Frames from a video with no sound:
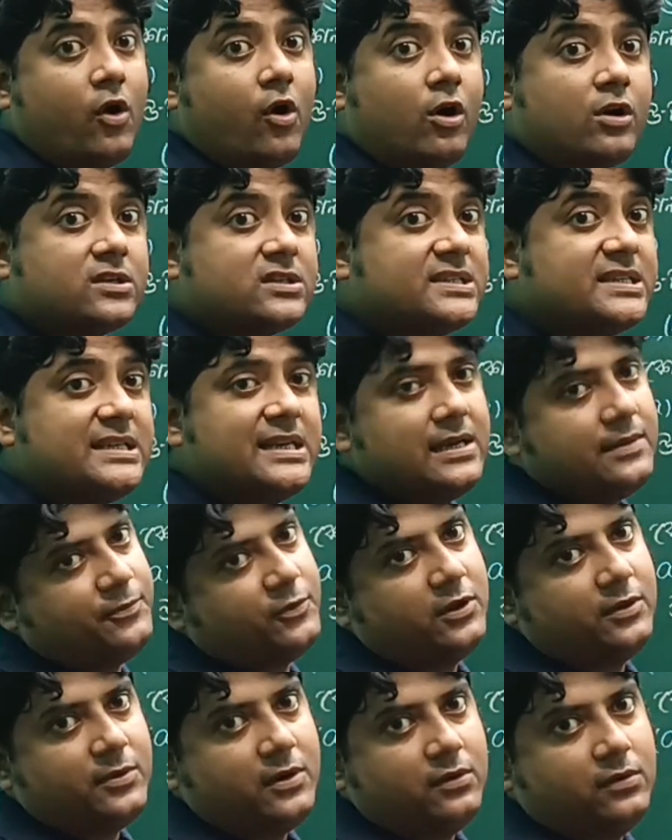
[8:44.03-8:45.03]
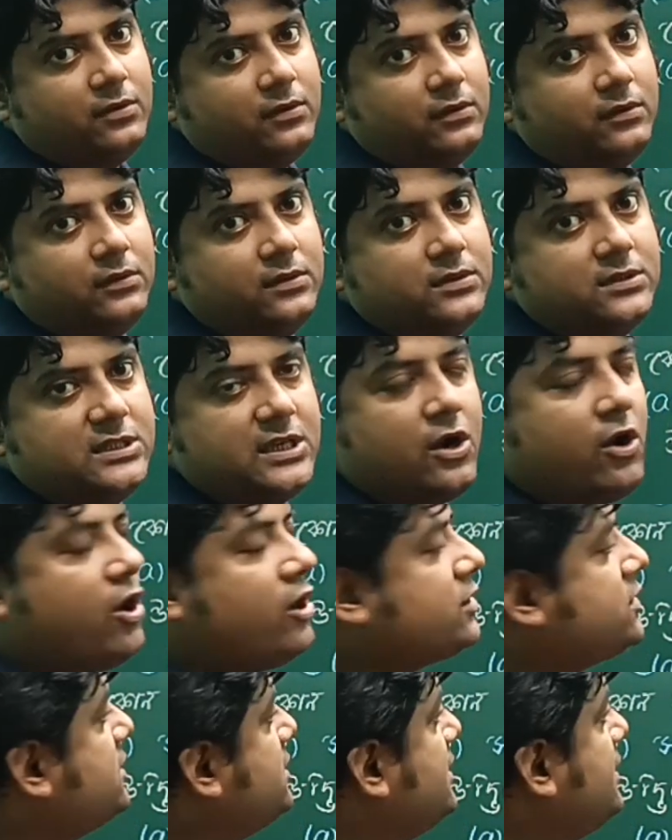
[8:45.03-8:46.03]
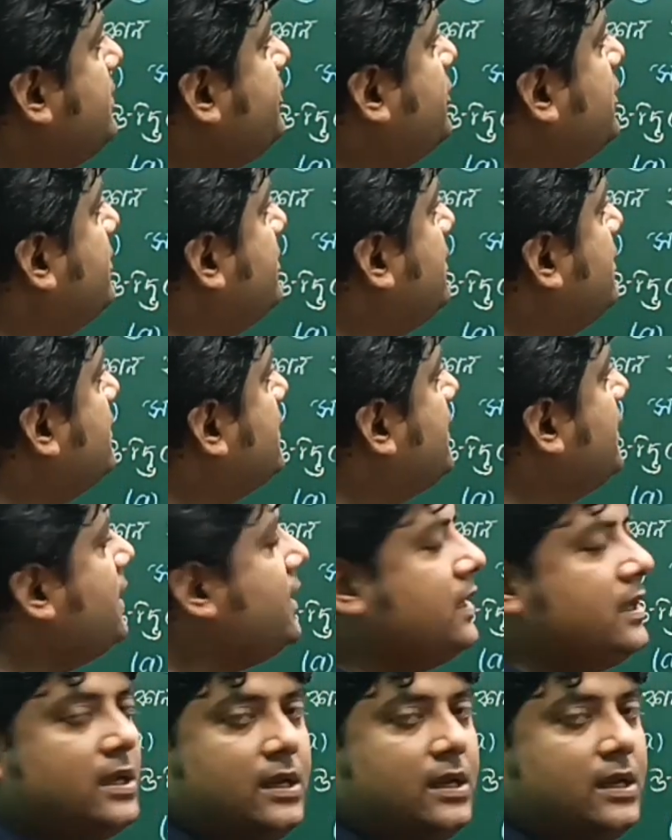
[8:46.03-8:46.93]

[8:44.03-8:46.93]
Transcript: অক্সিনের পরিবহন যে অক্সিজেনের পরিবহন কি